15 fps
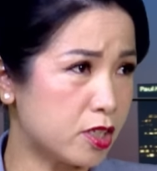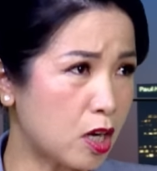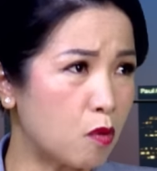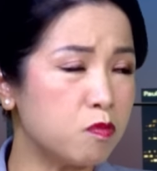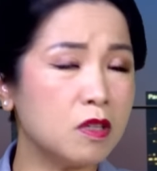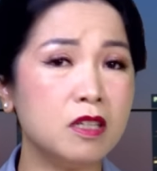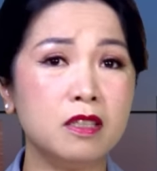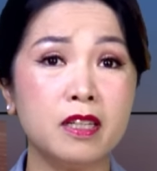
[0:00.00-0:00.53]

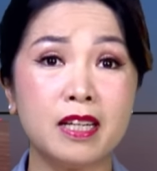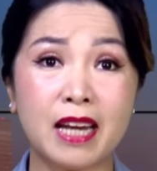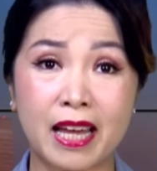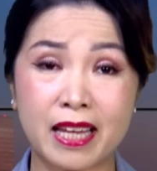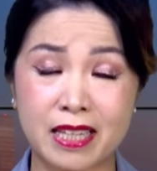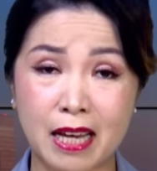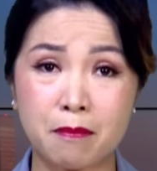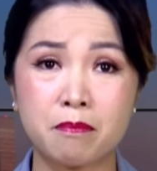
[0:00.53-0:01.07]
trong người
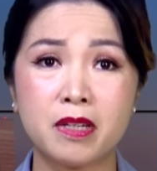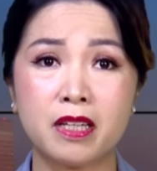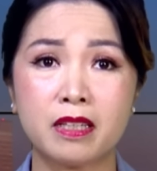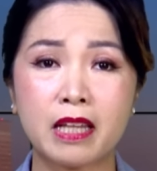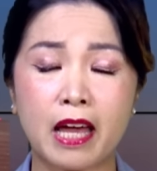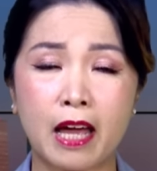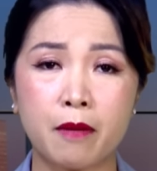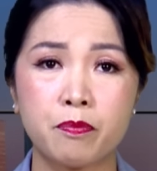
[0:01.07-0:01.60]
lại ngẫm đến
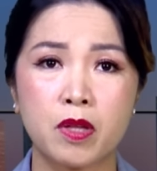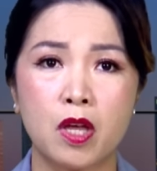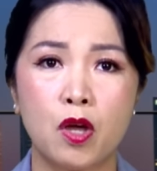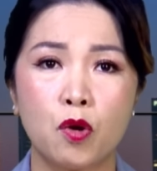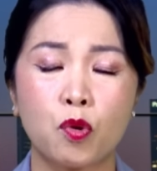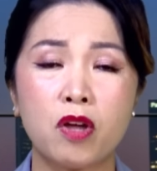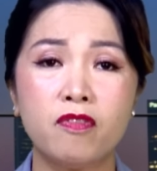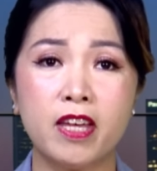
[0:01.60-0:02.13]
ta.
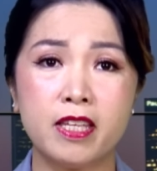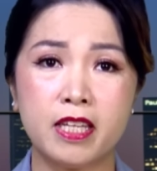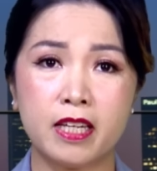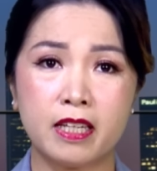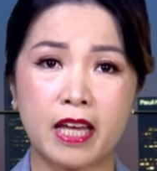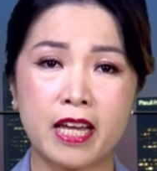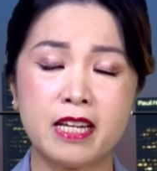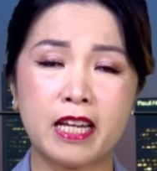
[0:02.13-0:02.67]
Quý vị
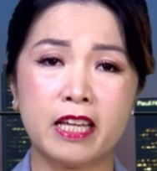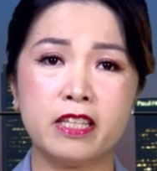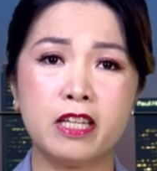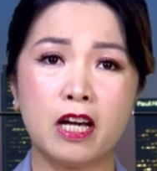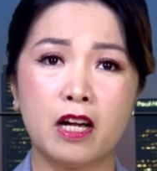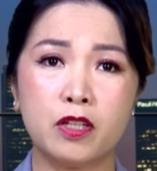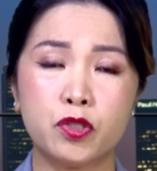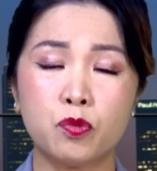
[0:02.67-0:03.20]
nhìn thấy nãy
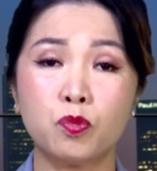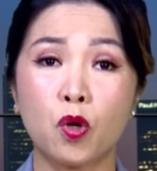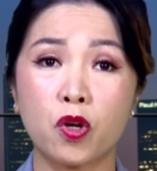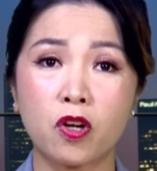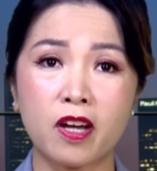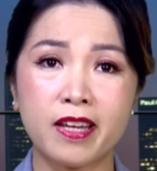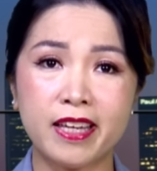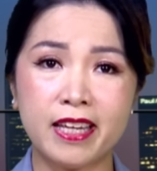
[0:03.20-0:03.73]
giờ chúng tôi
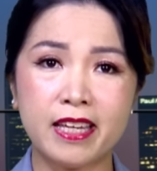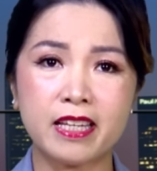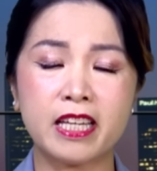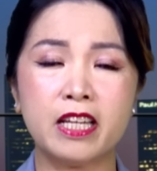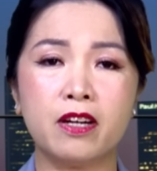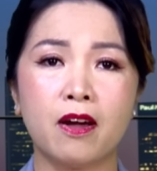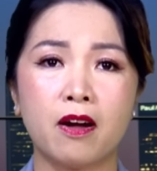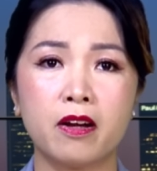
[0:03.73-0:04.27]
có ý
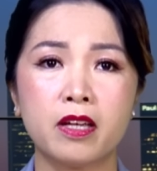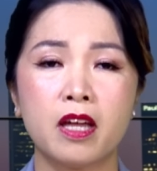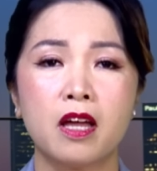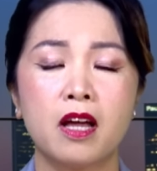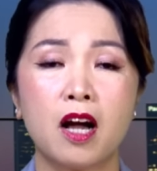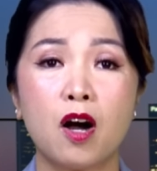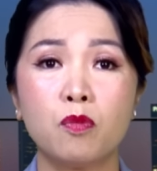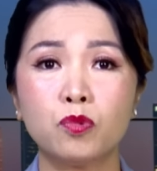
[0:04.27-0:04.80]
khi nói
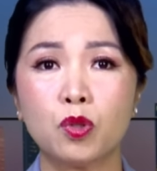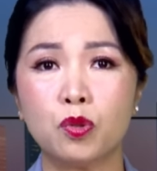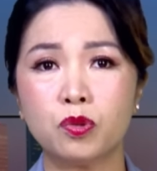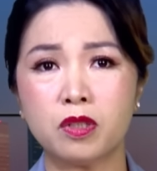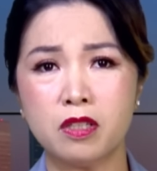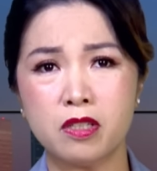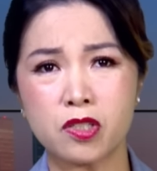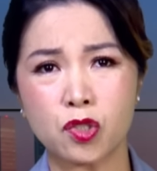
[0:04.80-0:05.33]
ông Thủ
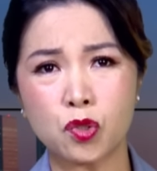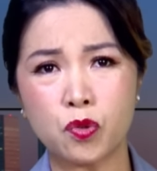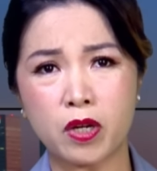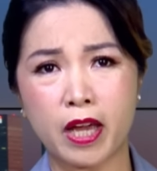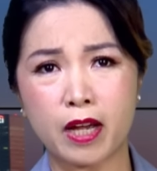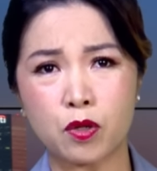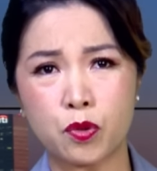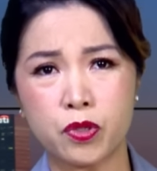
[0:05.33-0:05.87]
tướng
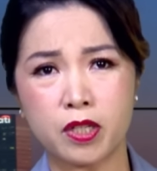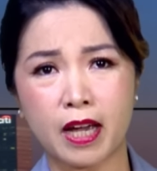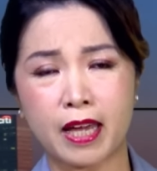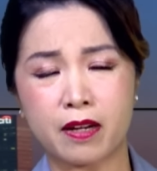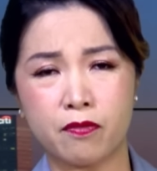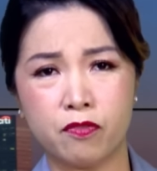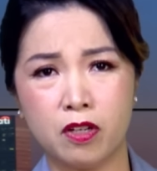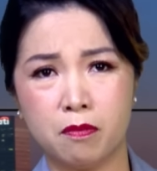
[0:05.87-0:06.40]
Sunak của nước
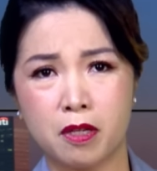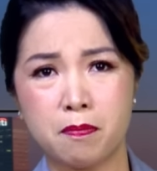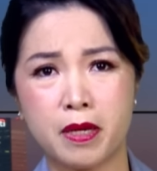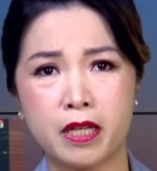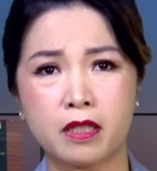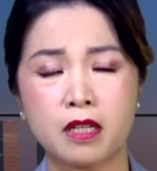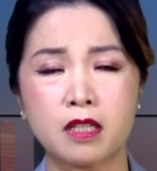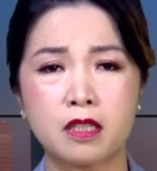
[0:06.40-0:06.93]
Anh vừa mới
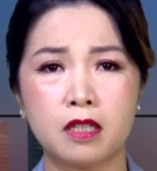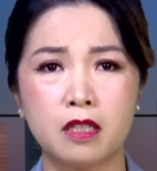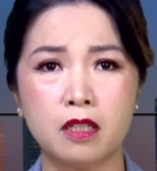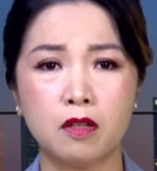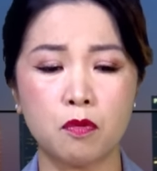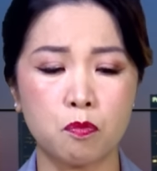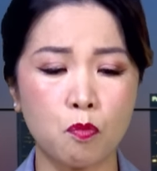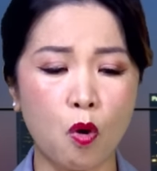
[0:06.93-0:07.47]
bị thất
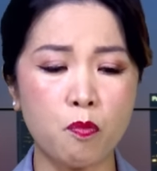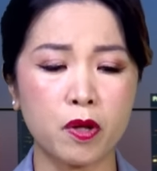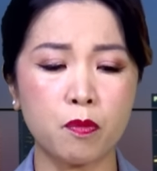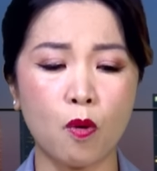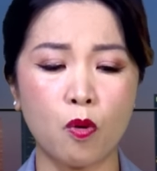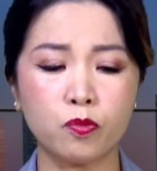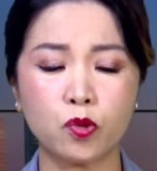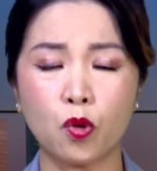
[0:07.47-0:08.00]
cử
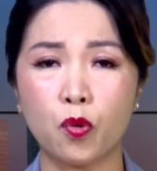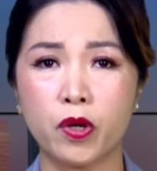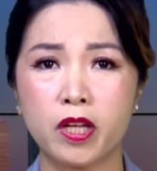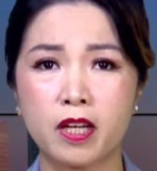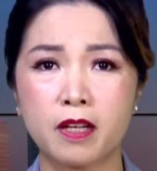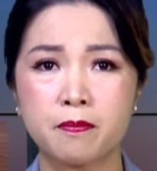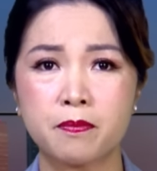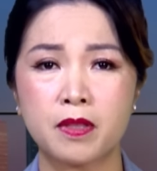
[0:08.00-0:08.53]
44 tuổi.
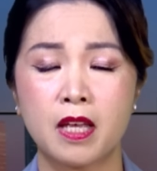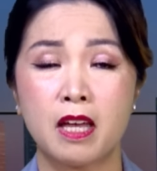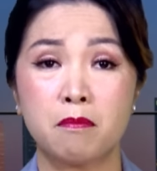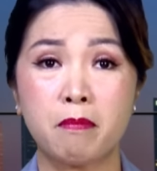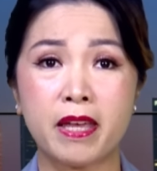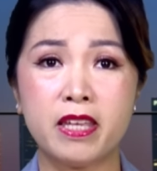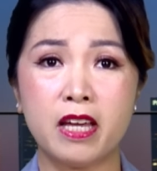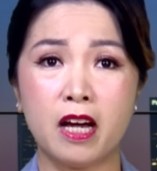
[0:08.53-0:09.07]
Ha.
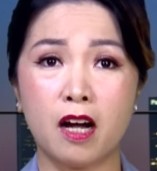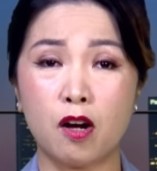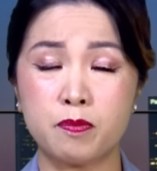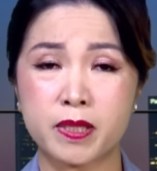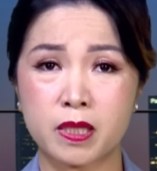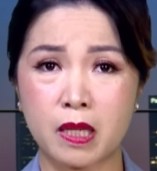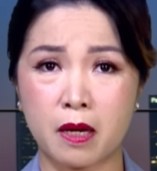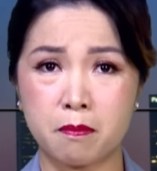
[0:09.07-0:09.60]
Bây giờ ông
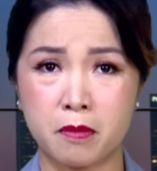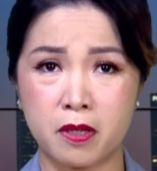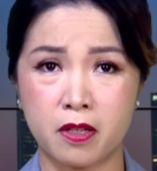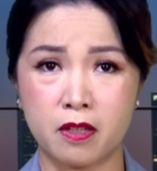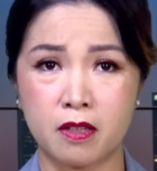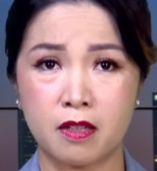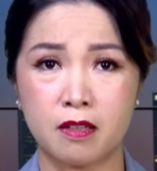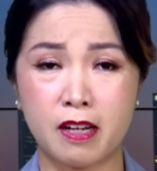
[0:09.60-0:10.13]

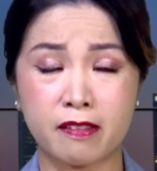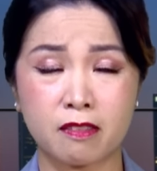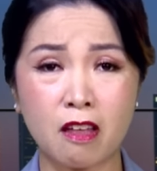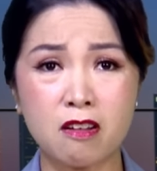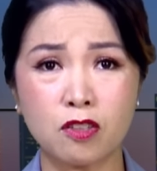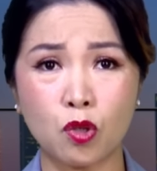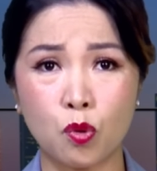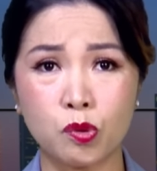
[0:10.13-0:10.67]
Starmer là
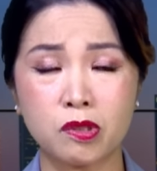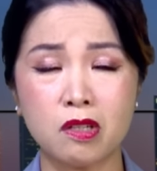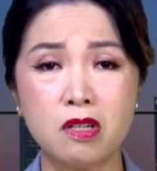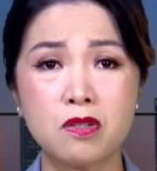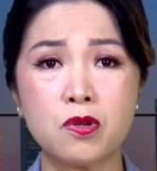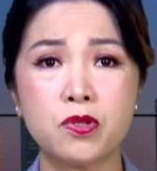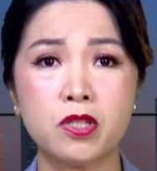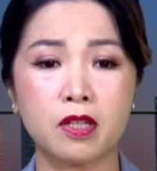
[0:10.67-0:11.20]
tân Thủ tướng
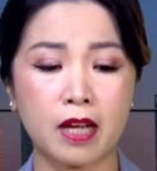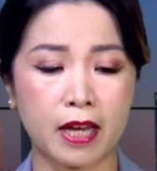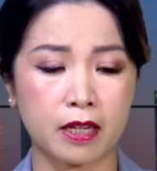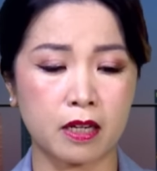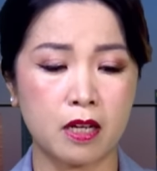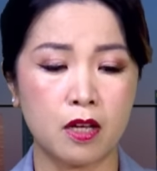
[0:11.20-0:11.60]
của nước Anh